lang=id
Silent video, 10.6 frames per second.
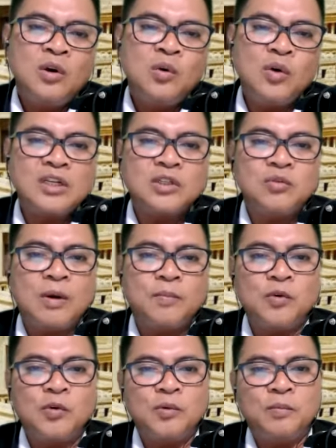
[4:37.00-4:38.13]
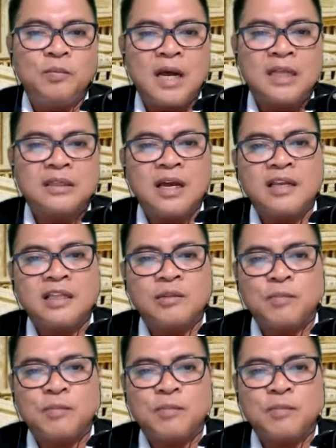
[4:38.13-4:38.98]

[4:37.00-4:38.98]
Lukas 24 ayat